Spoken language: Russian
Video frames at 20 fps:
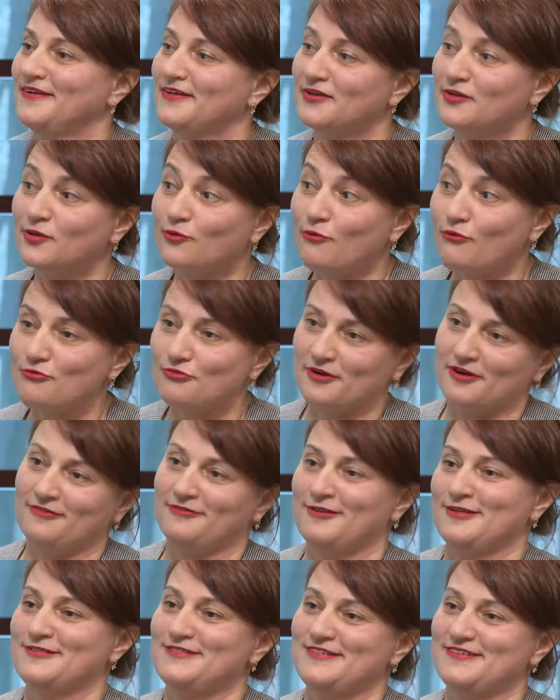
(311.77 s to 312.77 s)
ловко
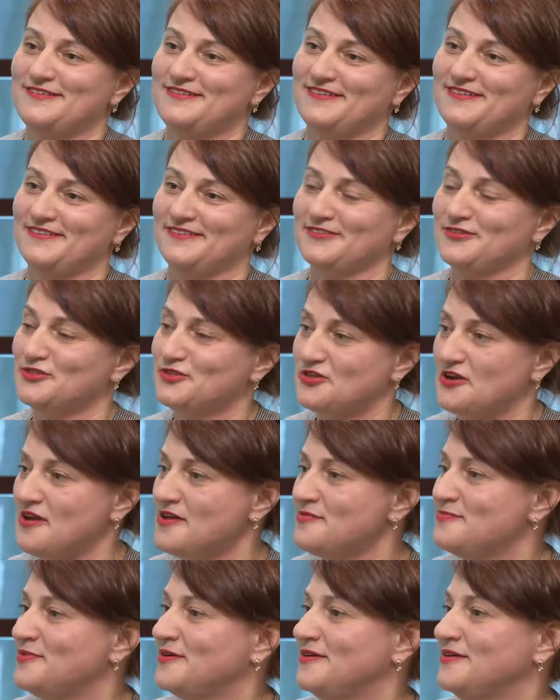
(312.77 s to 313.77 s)
владеть э,
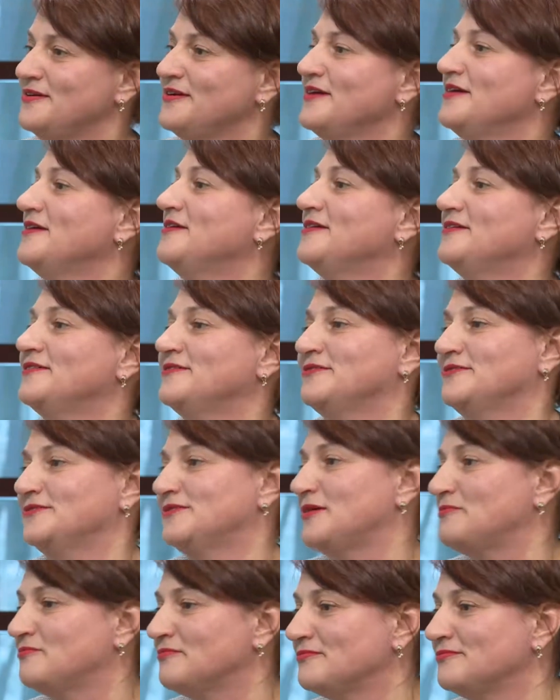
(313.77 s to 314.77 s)
шайбой, э,
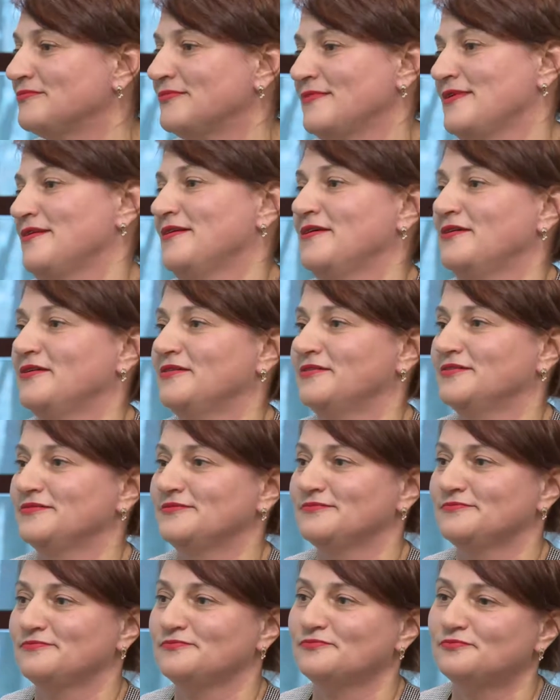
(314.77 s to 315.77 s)
там,
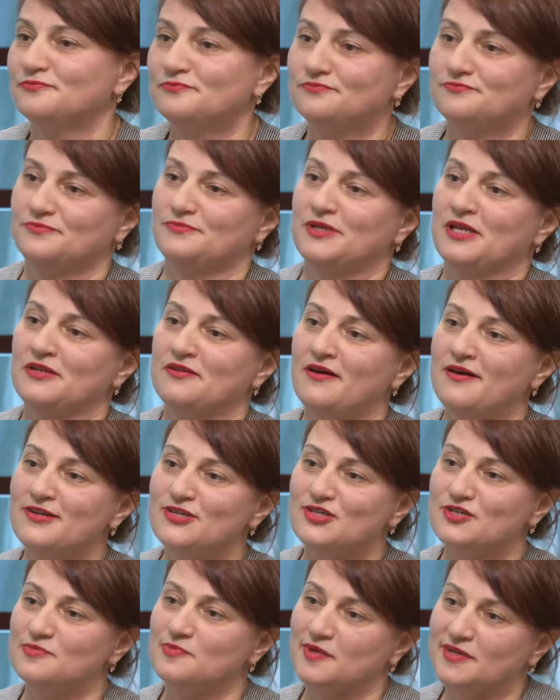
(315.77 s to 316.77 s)

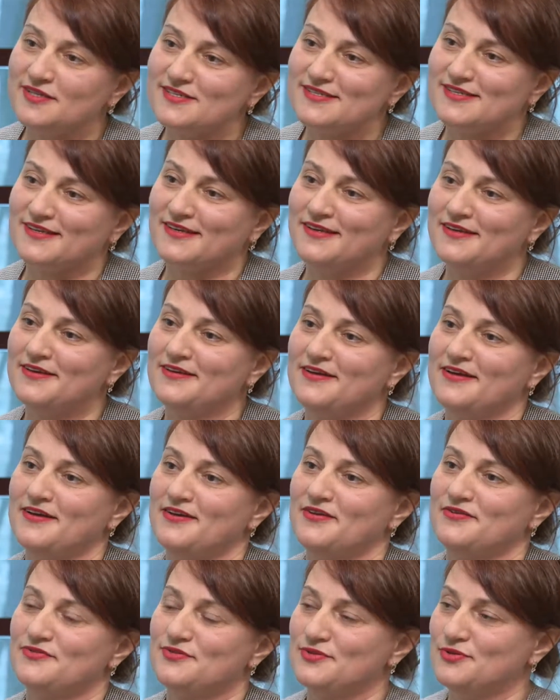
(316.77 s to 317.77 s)
передачи, броски,
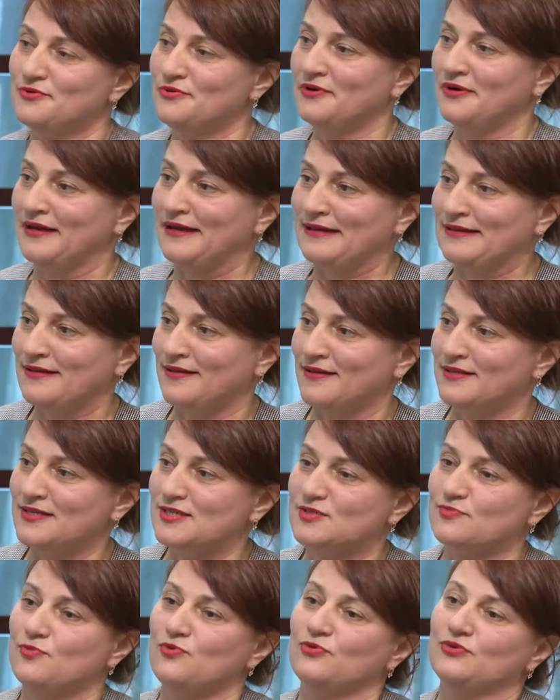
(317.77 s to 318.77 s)
все это они
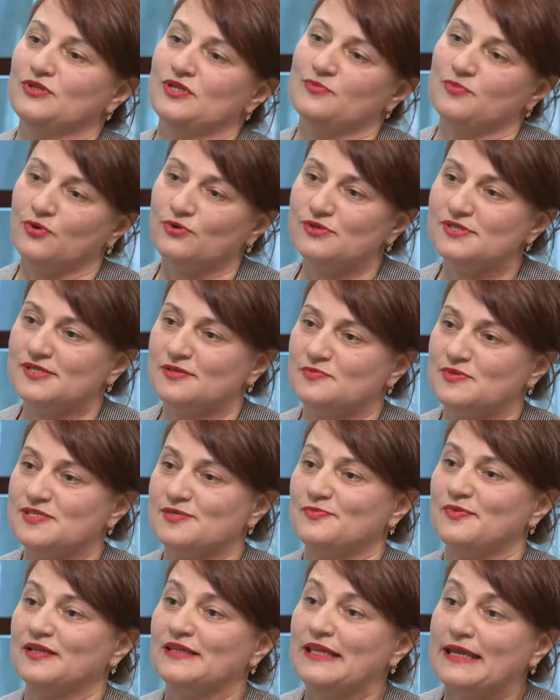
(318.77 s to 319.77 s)
смогут не просто
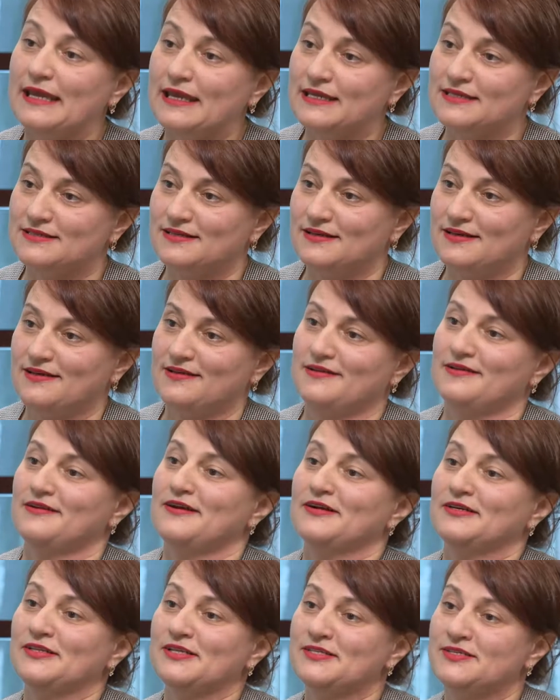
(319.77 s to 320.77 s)
посмотреть,
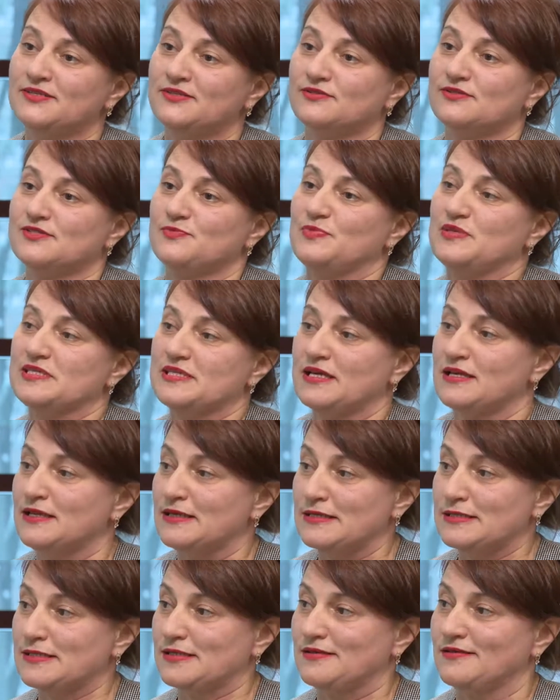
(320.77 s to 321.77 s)
как это делают
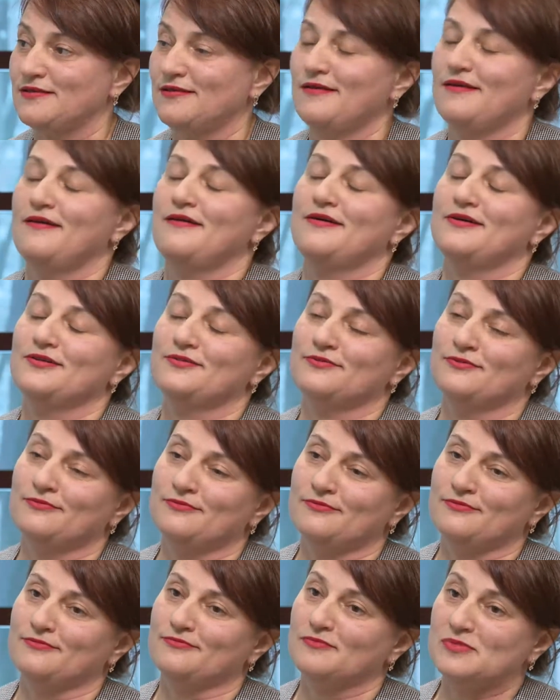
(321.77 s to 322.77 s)
специалисты,
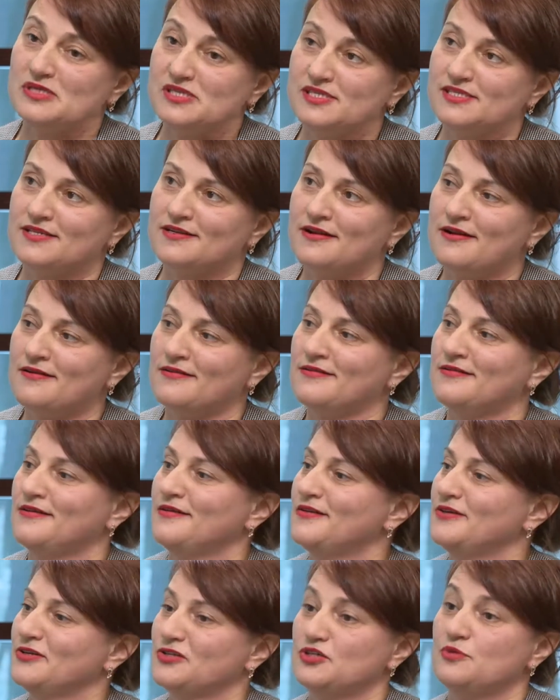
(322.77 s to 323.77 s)
но мастера,
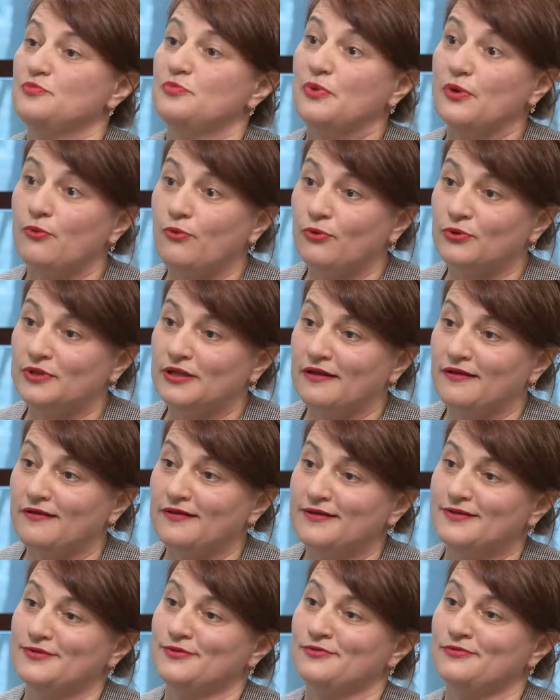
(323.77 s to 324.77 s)
чемпионы,
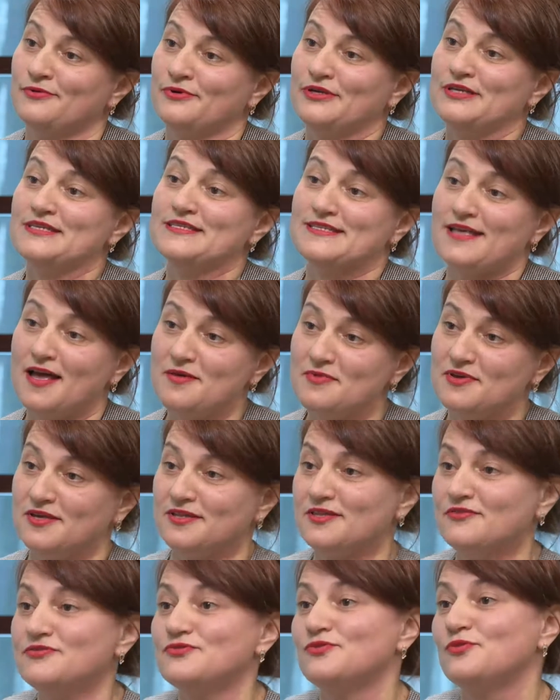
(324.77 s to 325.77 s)
но и сами
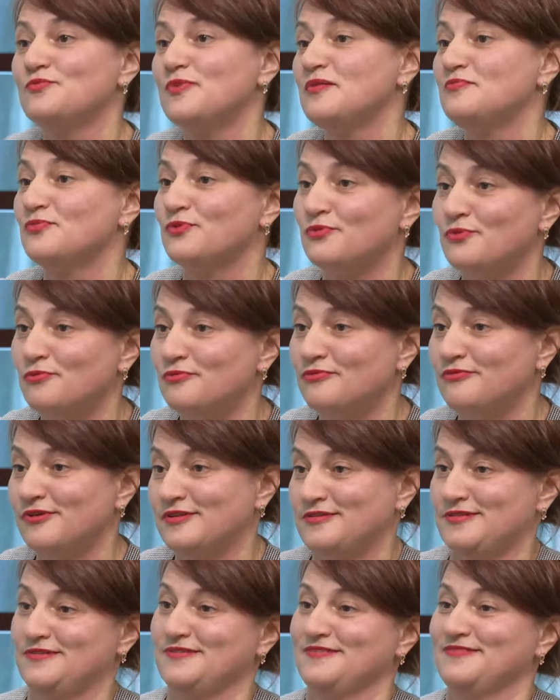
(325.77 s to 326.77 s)
это все
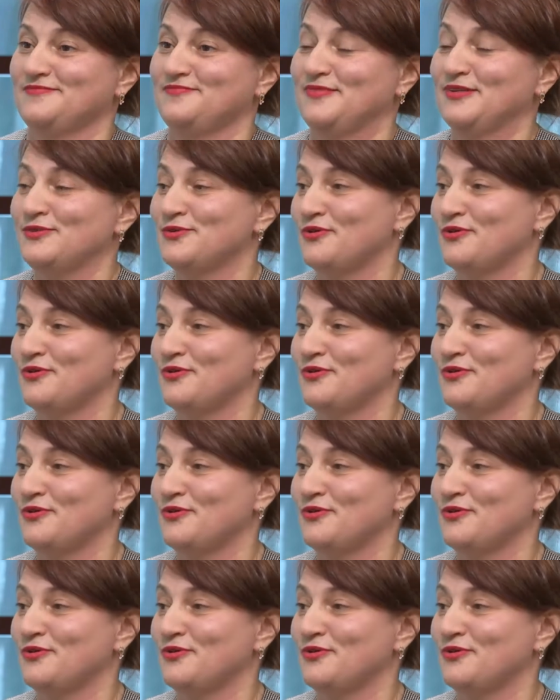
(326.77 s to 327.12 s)
попробовать под